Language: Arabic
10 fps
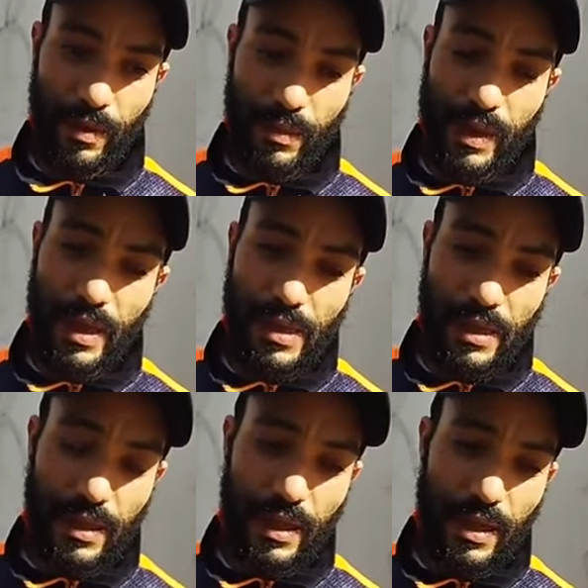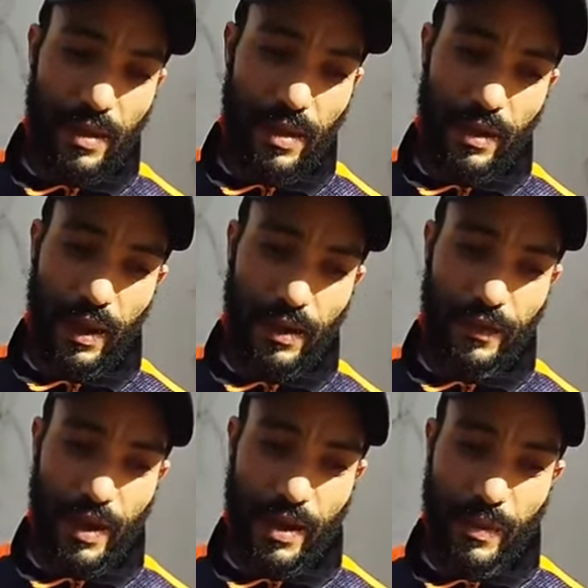مني يا سيدي انا لقيت
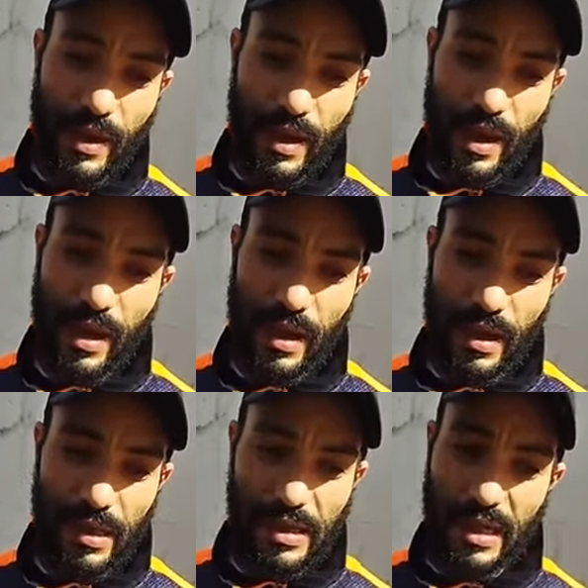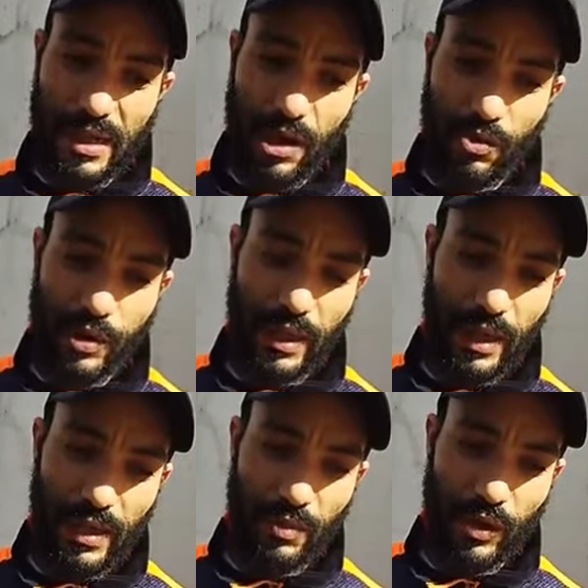فيها الميكا هزيتها
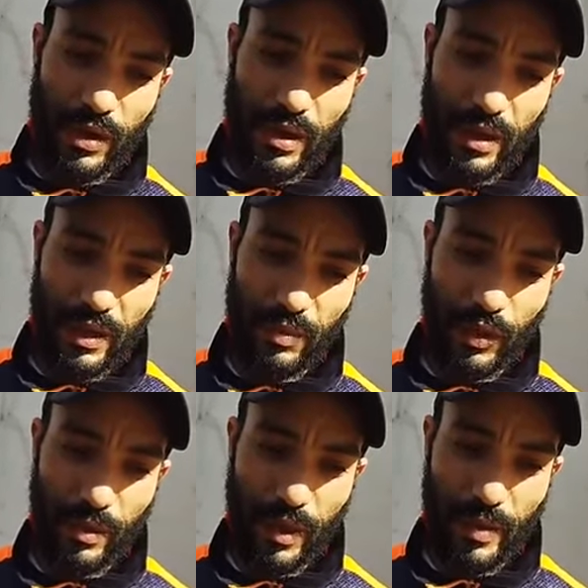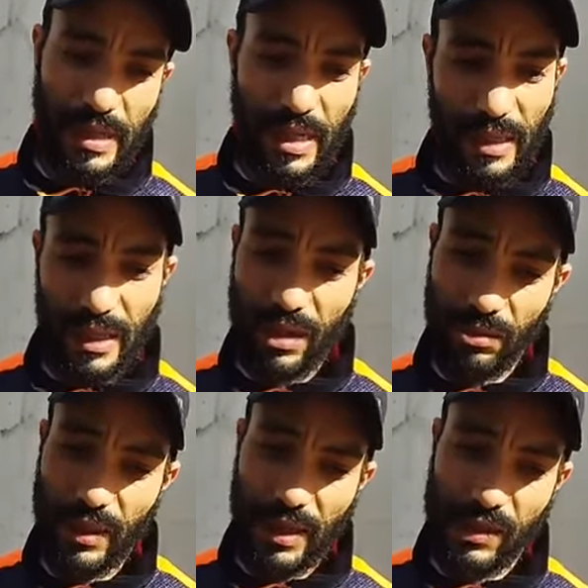ومشيت عند مول عند مول الخبازه قلت لها
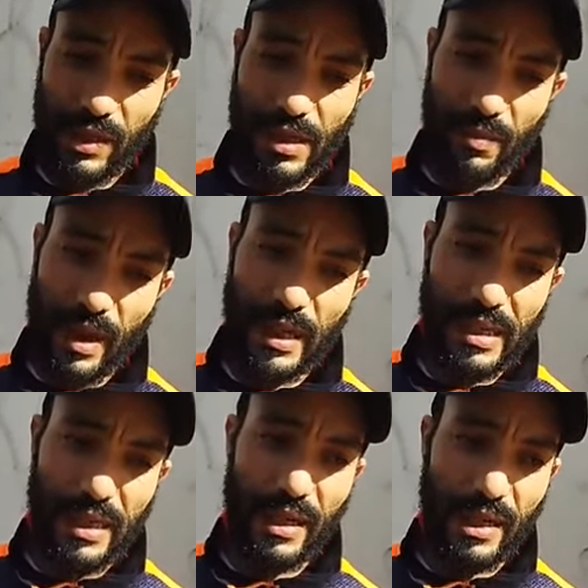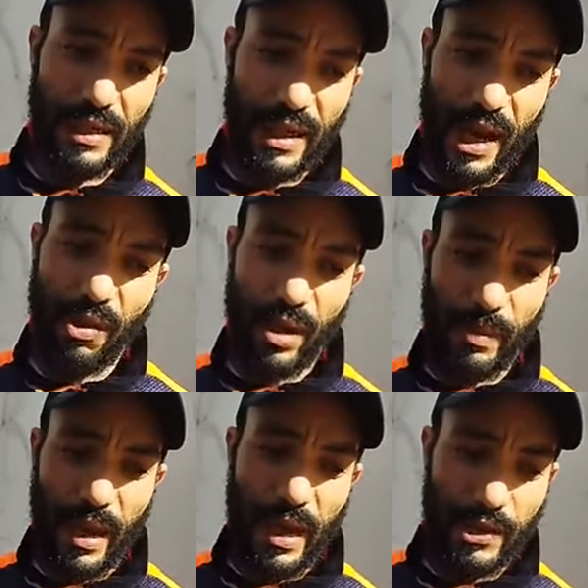ودي هادشي زعما خصني نتحاور
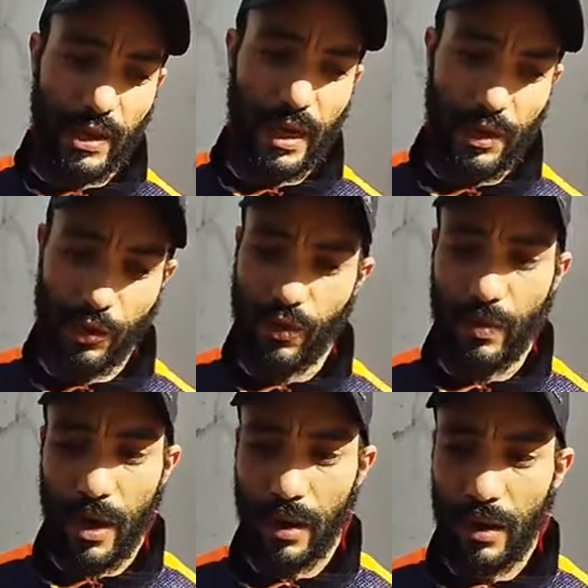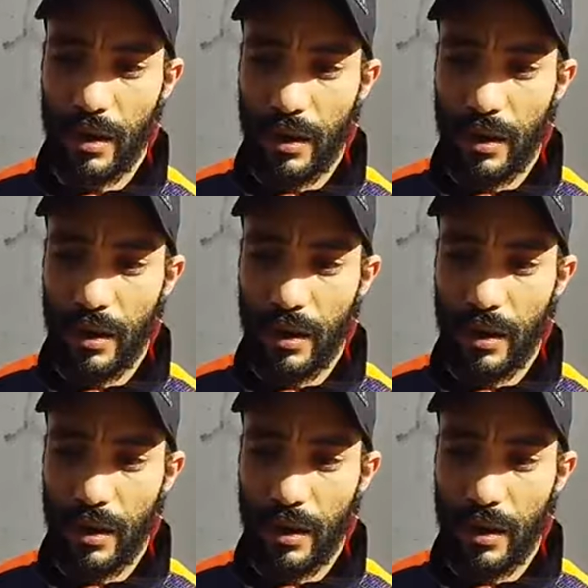مع هادشي راه حشومه زعما تقول لي